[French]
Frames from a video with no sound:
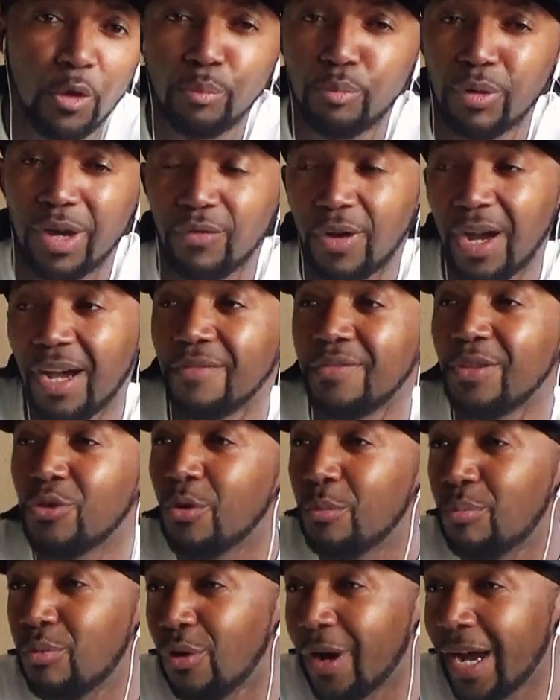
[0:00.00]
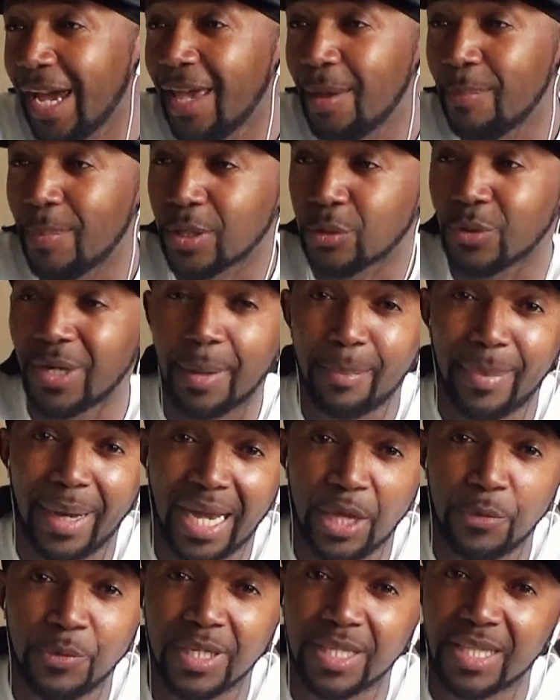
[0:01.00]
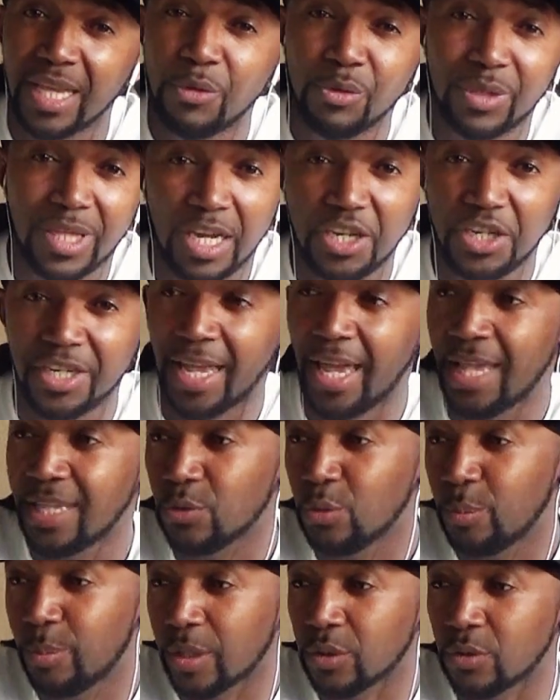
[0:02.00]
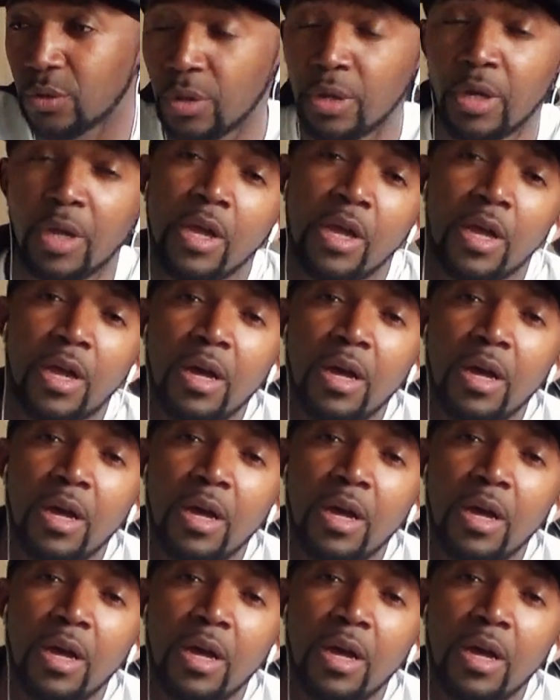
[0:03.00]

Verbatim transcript: on peut avoir envie de pleurer parce qu'on n'a pas réussi tel ou tel geste, ou parce qu'on